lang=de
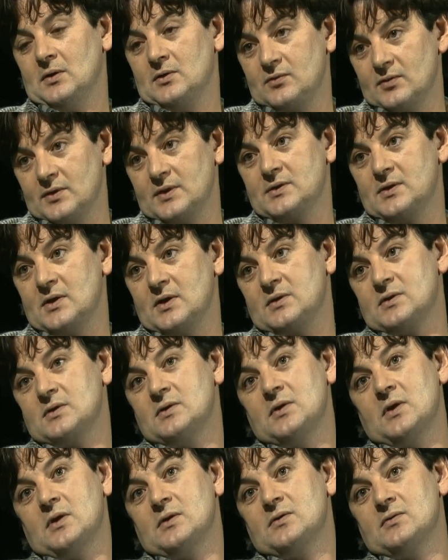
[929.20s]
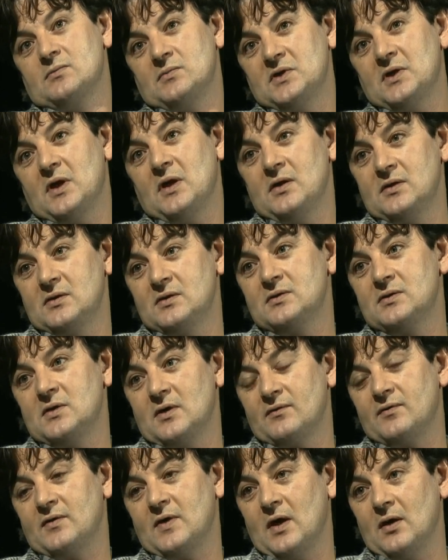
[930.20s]
durchsetzen. Also mit all diesen
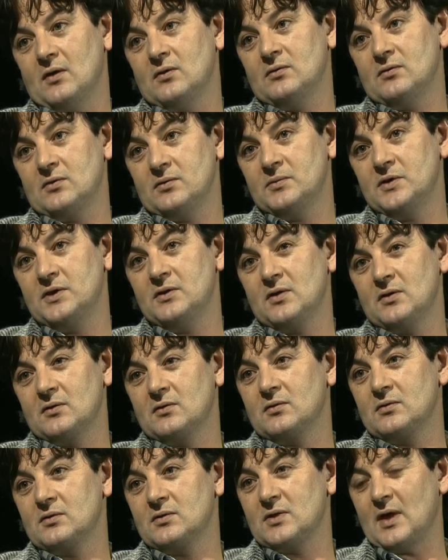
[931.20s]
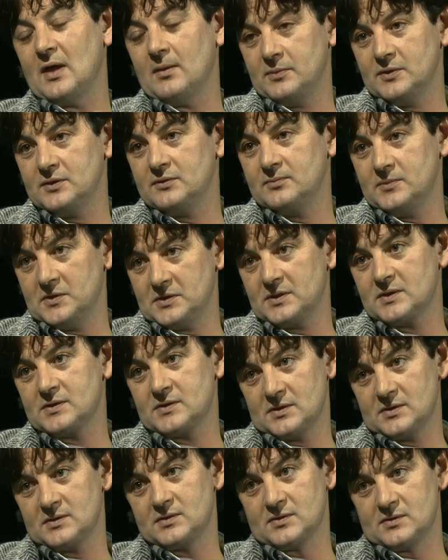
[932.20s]
Erfahrungen im Hintergrund habe ich mir das
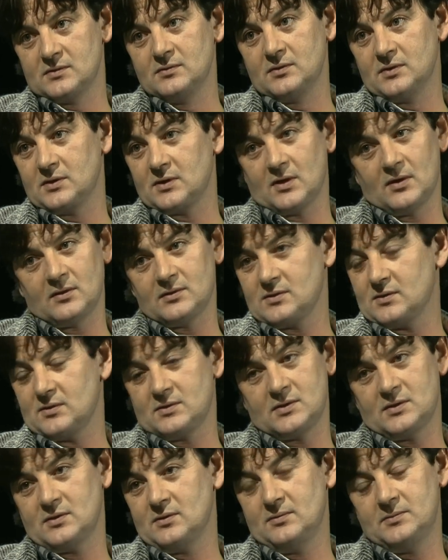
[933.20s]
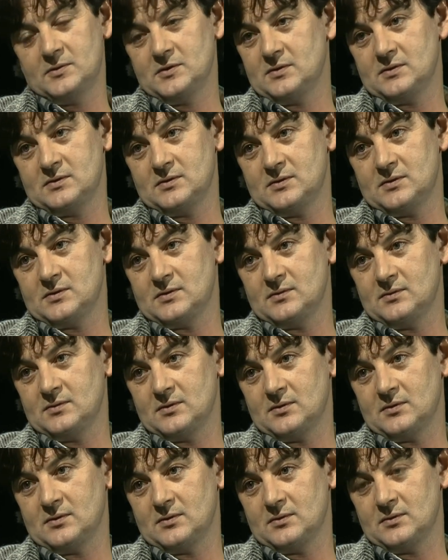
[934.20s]
jetzt zugetraut, sonst hätte ich mir das nicht
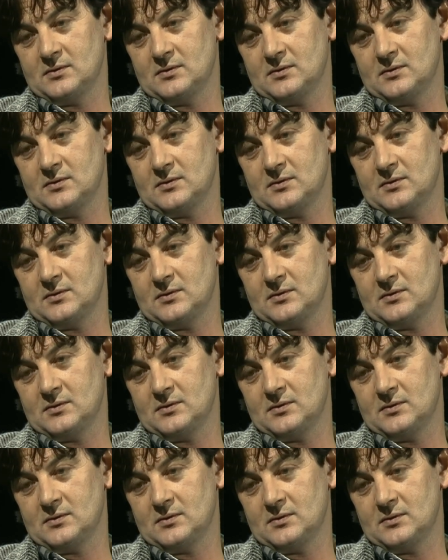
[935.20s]
zugetraut.